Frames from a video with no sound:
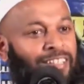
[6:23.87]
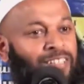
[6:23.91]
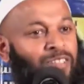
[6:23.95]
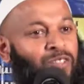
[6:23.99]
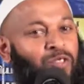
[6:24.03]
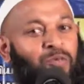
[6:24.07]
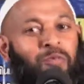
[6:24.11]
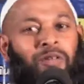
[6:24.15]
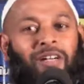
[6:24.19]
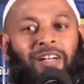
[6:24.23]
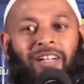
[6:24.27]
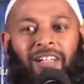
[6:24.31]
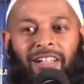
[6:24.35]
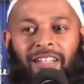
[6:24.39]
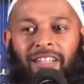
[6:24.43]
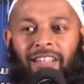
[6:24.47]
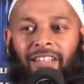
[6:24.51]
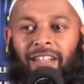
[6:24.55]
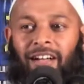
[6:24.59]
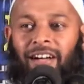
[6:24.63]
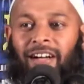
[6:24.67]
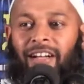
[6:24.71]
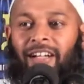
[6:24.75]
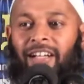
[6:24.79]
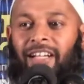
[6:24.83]

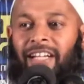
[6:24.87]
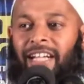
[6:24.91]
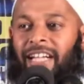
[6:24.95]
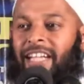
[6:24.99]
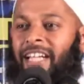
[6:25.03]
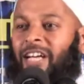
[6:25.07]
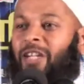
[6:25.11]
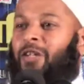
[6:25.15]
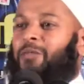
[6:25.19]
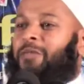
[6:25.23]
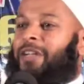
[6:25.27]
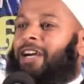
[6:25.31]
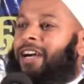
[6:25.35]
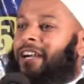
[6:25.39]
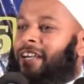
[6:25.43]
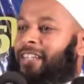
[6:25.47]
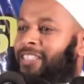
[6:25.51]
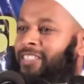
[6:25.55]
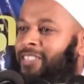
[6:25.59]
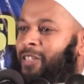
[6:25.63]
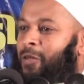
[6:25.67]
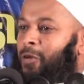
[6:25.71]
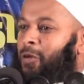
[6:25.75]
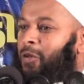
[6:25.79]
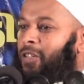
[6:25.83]
சுபஹானல்லா என் அருமையான
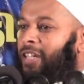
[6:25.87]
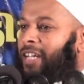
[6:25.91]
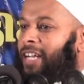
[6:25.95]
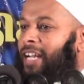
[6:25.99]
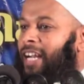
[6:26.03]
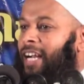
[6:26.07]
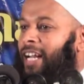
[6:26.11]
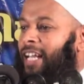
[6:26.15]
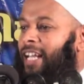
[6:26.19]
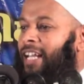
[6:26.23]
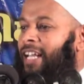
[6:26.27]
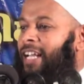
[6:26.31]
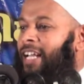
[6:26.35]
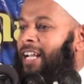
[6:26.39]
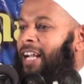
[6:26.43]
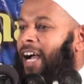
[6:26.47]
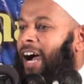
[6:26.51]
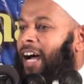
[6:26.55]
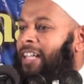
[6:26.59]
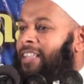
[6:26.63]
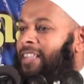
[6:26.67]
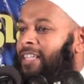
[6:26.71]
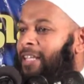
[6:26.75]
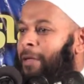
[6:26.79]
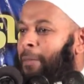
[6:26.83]
சகோதரர்களே
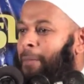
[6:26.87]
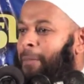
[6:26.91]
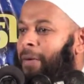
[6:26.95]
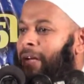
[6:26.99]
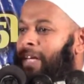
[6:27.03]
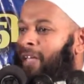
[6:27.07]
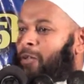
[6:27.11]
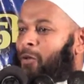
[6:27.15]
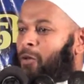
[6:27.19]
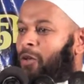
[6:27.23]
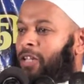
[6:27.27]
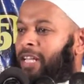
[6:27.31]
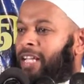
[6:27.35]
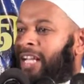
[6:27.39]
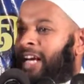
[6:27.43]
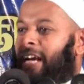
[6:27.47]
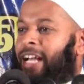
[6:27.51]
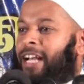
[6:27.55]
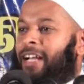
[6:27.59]
அந்த பெண்ணுடைய